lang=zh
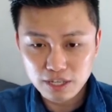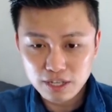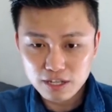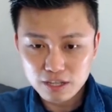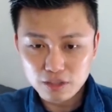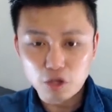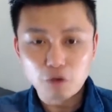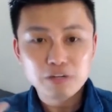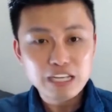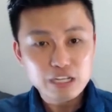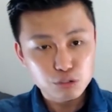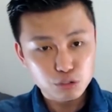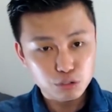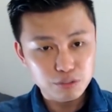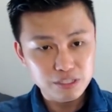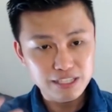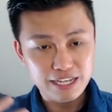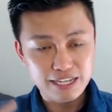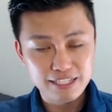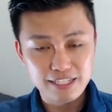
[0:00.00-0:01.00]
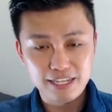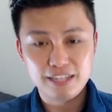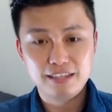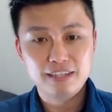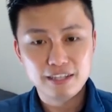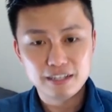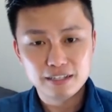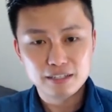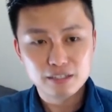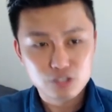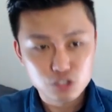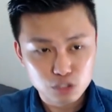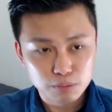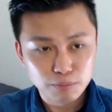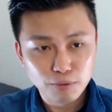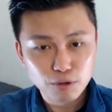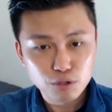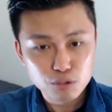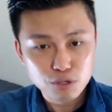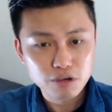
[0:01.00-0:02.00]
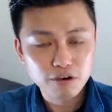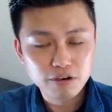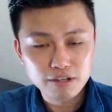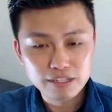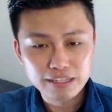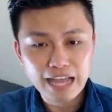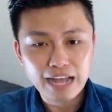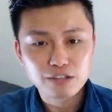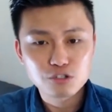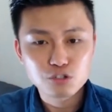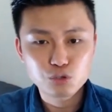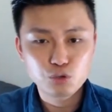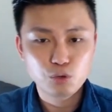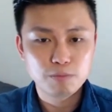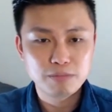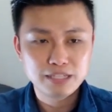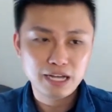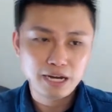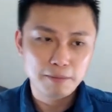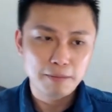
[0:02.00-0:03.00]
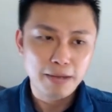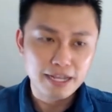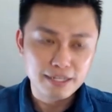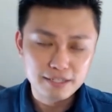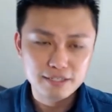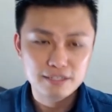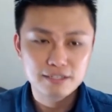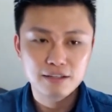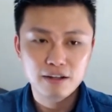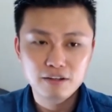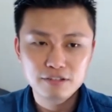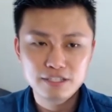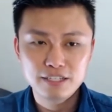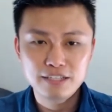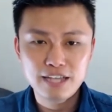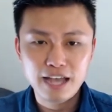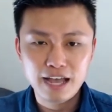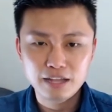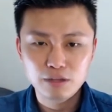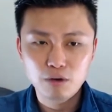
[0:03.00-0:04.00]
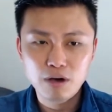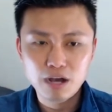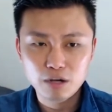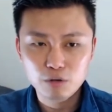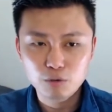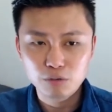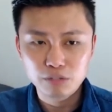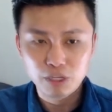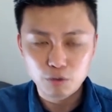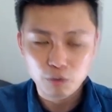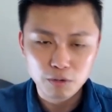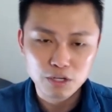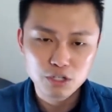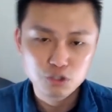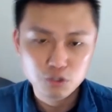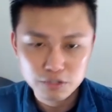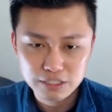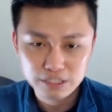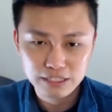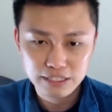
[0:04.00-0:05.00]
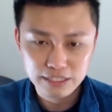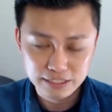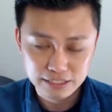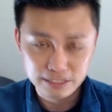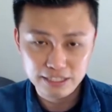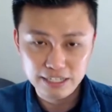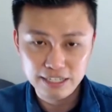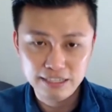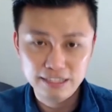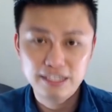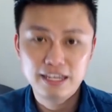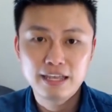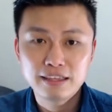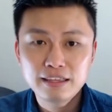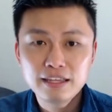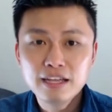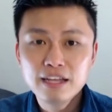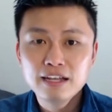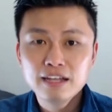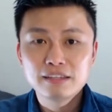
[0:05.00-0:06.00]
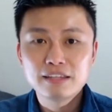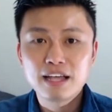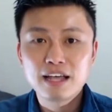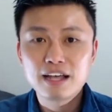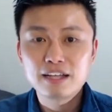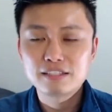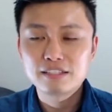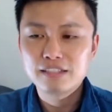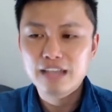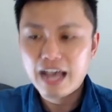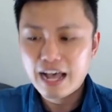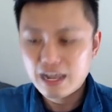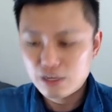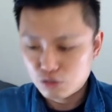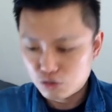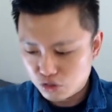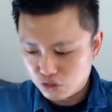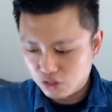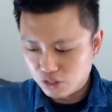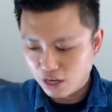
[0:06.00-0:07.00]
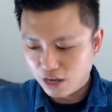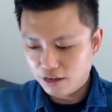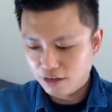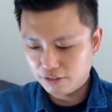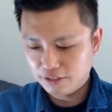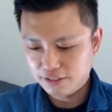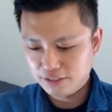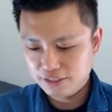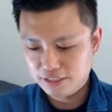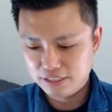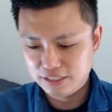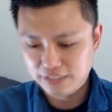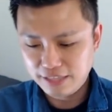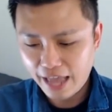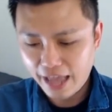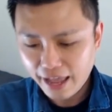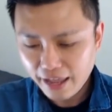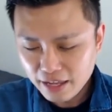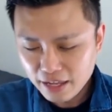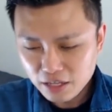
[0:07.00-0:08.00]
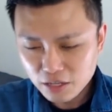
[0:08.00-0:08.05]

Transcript: 农历春节前的直播最后一档就是我们下礼拜四，然后接下来的话过年我会休息一天，那请大家就是好好的期待，